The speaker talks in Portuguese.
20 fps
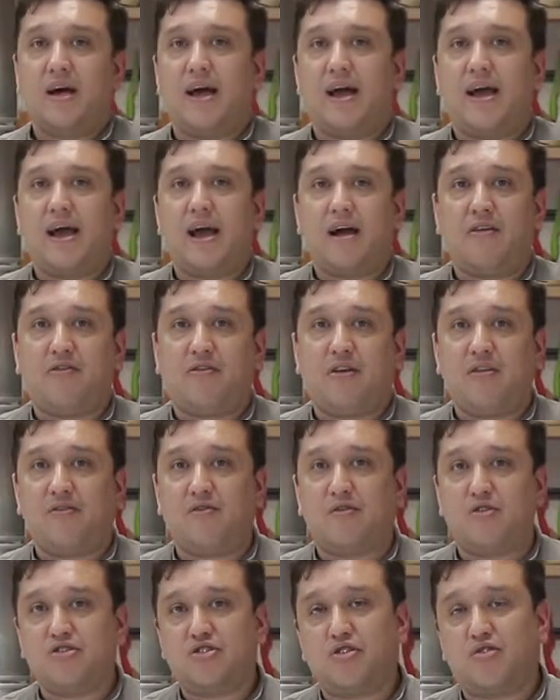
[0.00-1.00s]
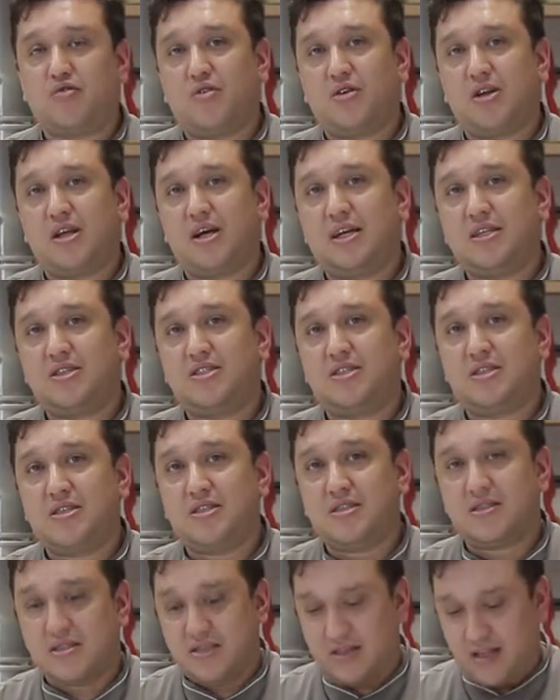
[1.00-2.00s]
é, a favor de
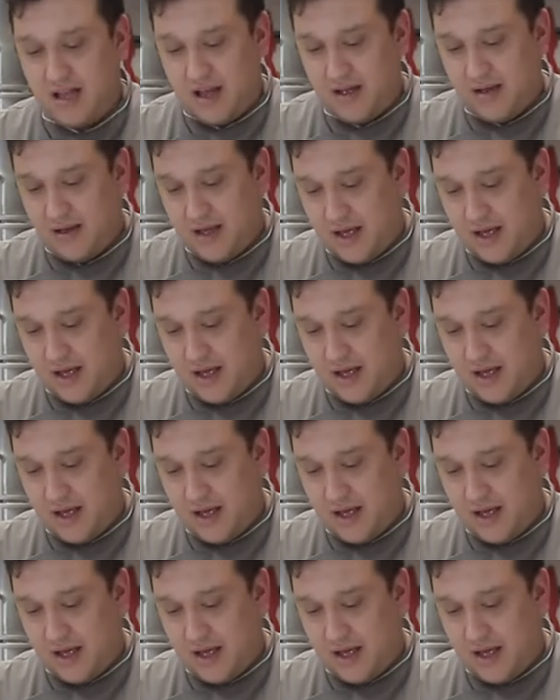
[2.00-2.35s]
corantes né,